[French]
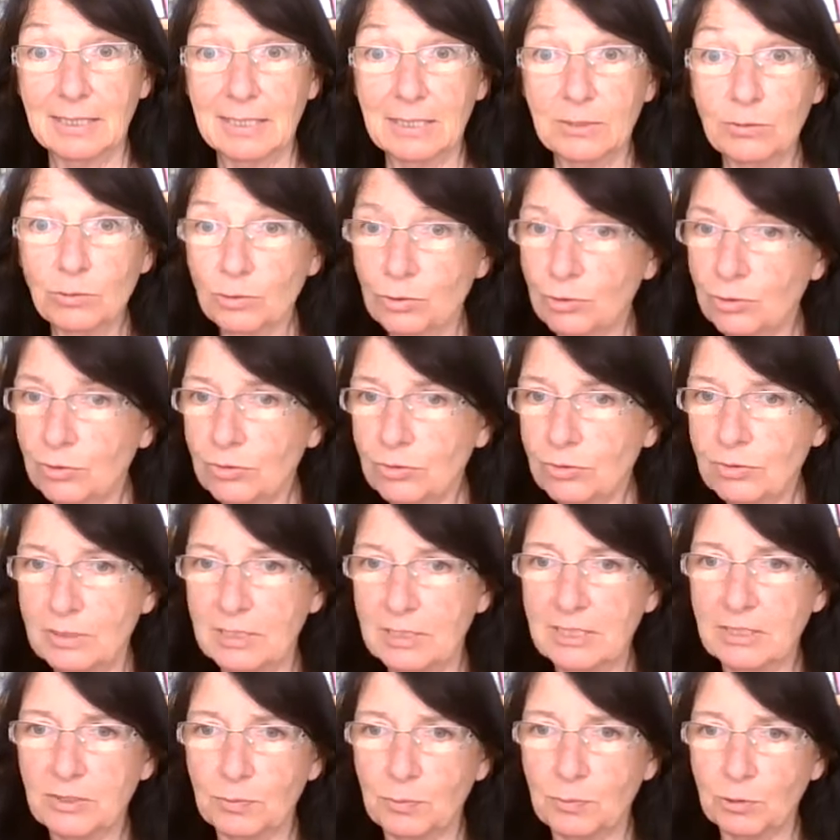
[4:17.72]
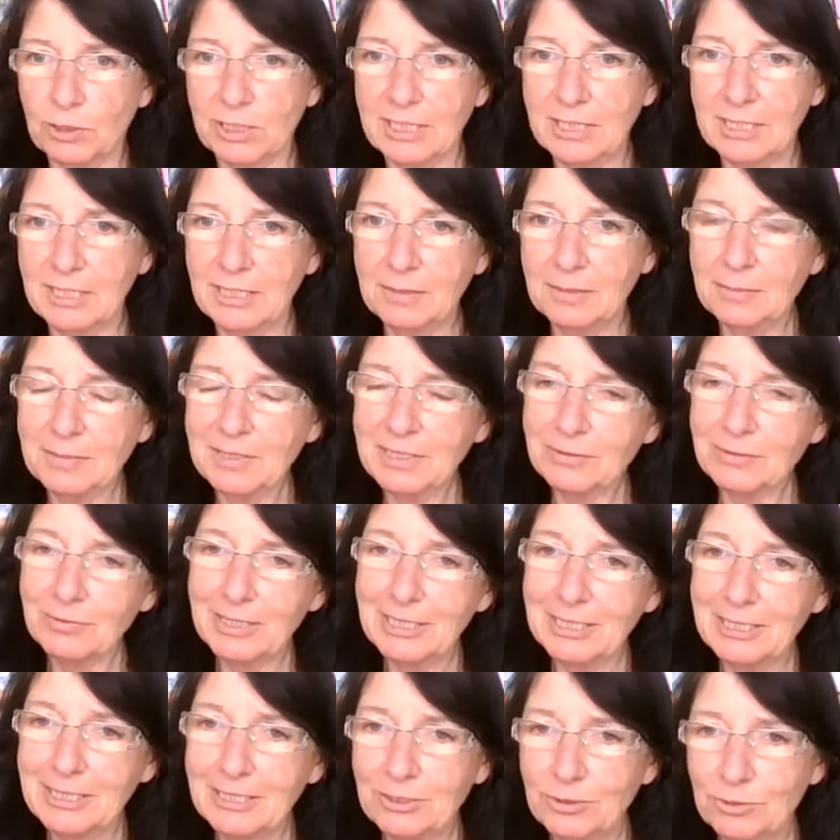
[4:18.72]
Et au lieu d'explorer les
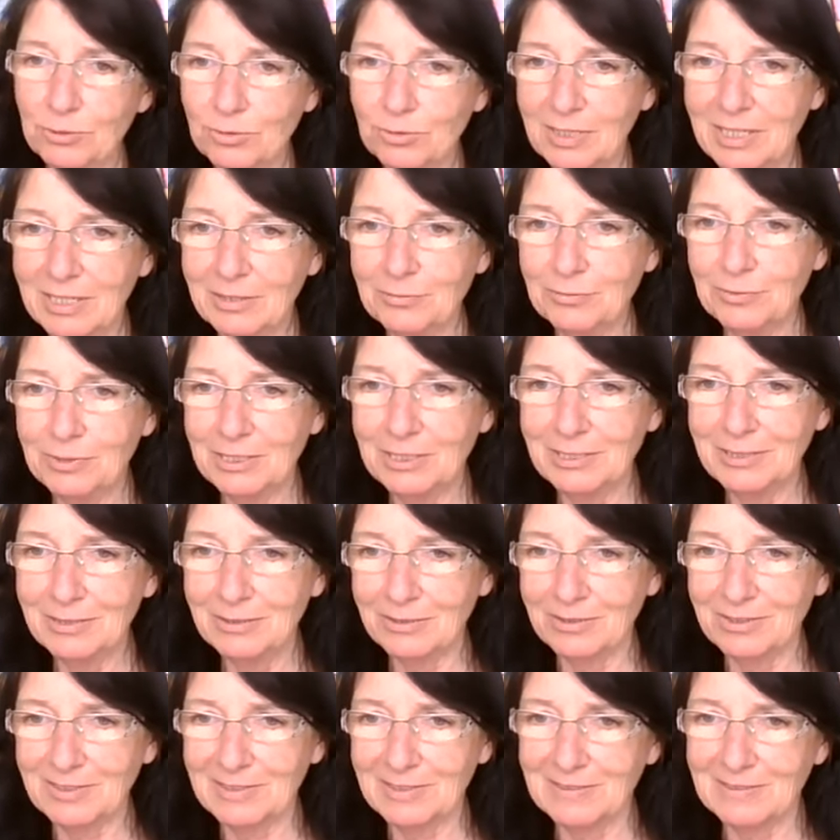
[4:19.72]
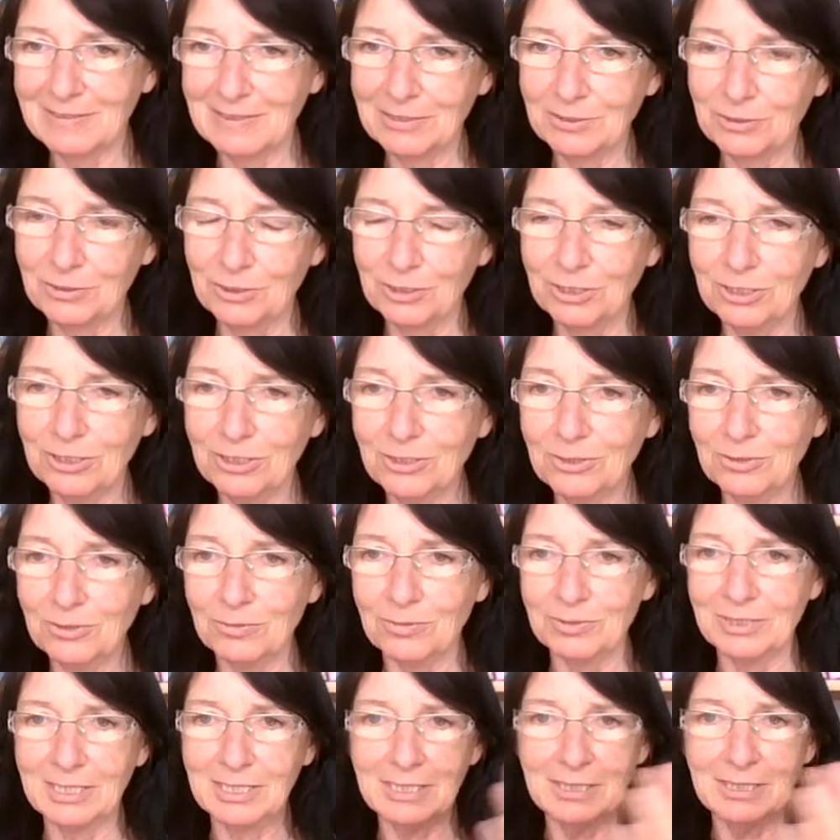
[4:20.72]
merveilles de la vie dans ces sept corps,
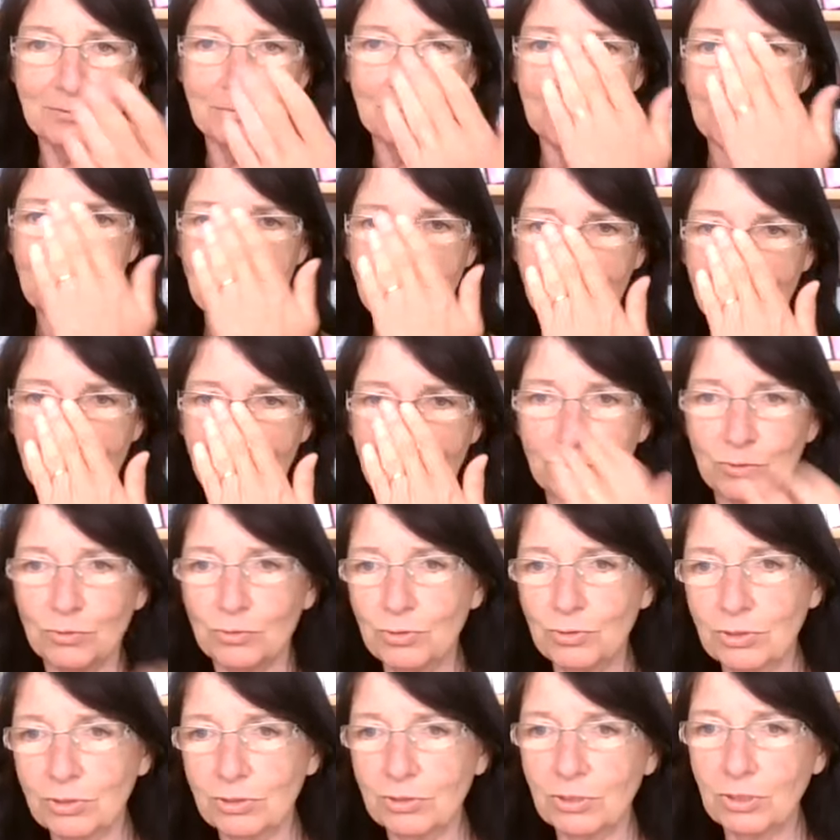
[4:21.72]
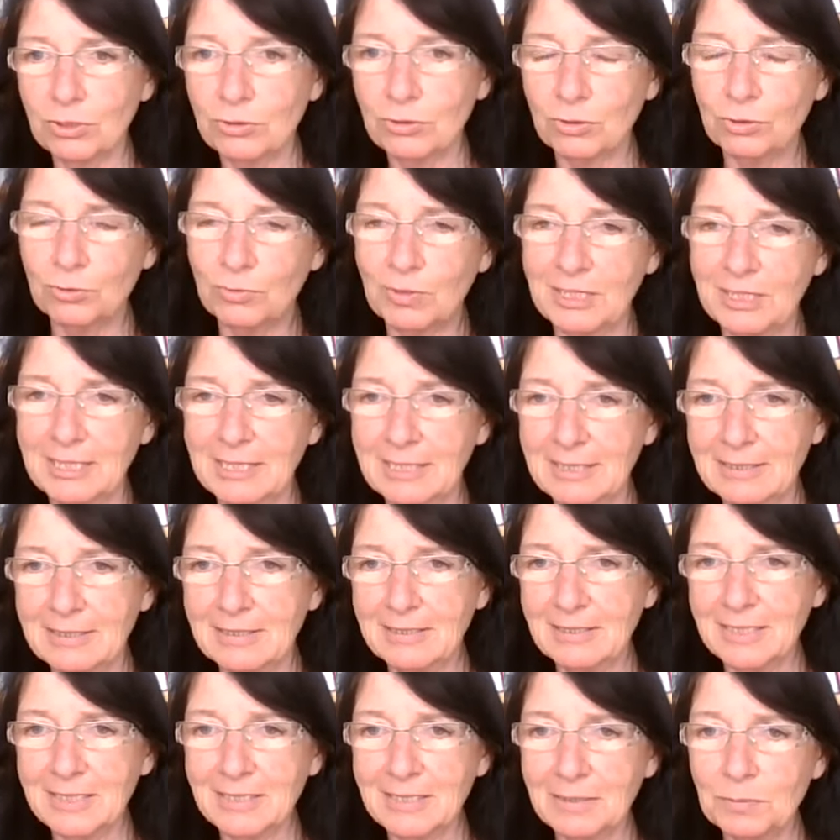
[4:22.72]
on est figé sur notre toile
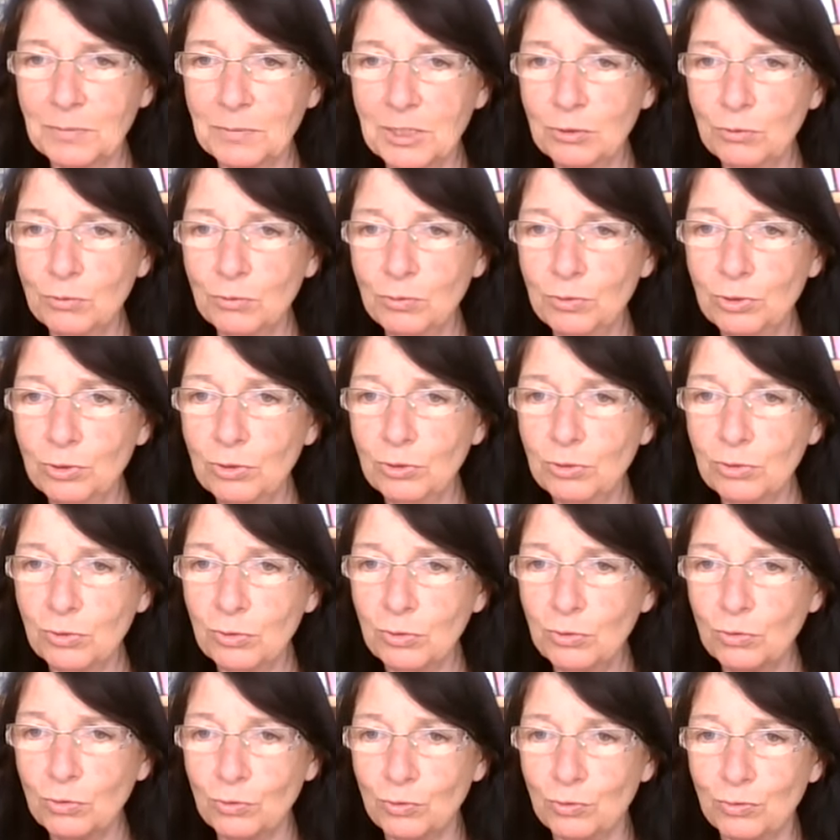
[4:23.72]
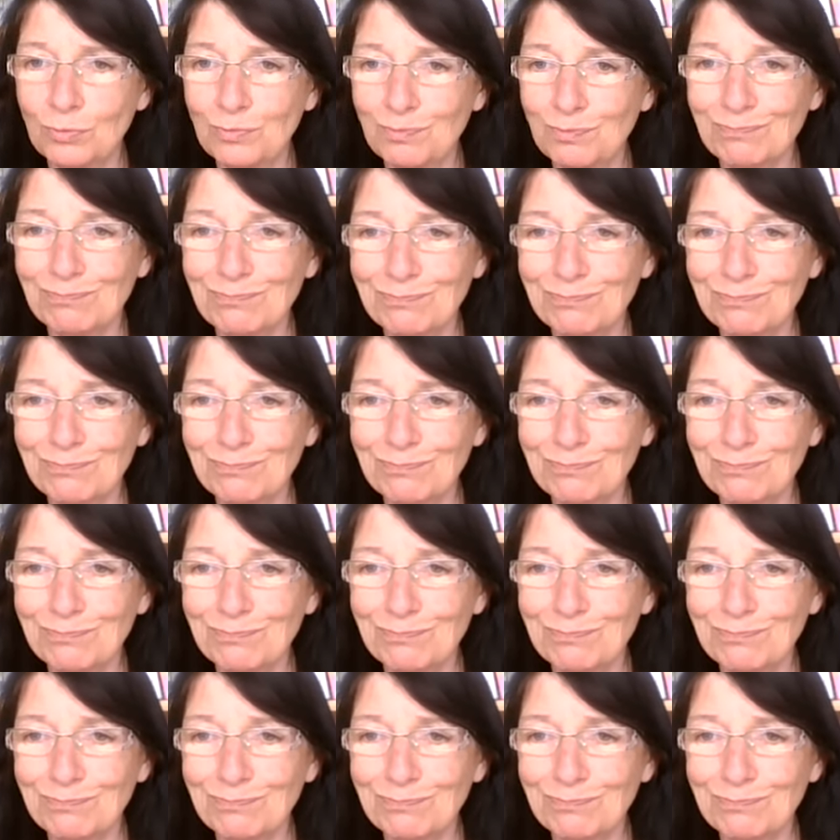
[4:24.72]
d'araignée avec ces petites gouttes d'eau dessus.